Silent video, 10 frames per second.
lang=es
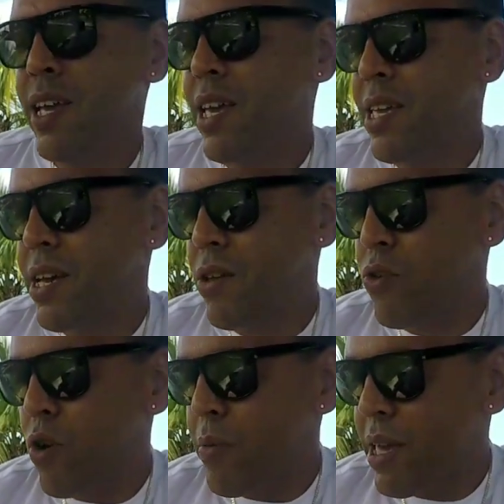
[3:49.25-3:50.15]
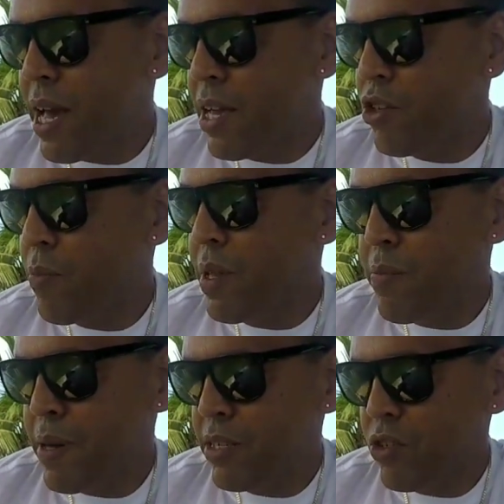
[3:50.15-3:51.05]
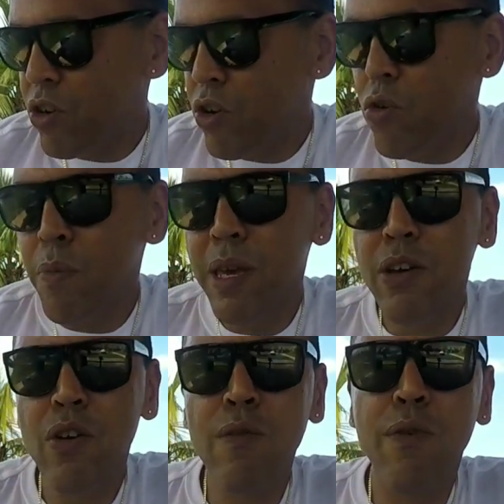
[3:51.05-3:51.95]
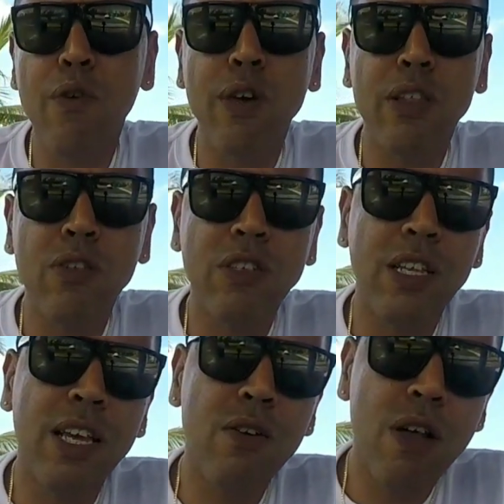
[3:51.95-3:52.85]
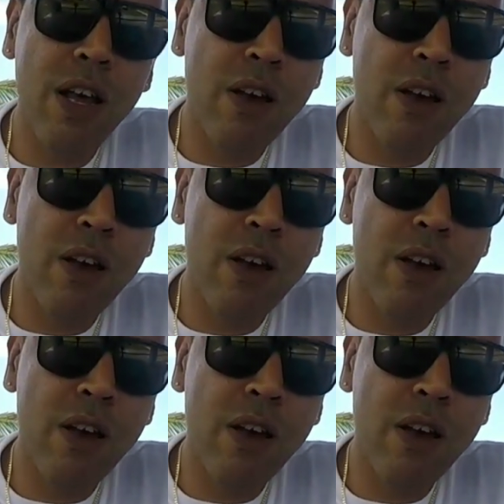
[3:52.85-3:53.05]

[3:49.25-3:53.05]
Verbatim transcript: y ya yo había hecho mi inversión en un micrófono y entonces tengo ahora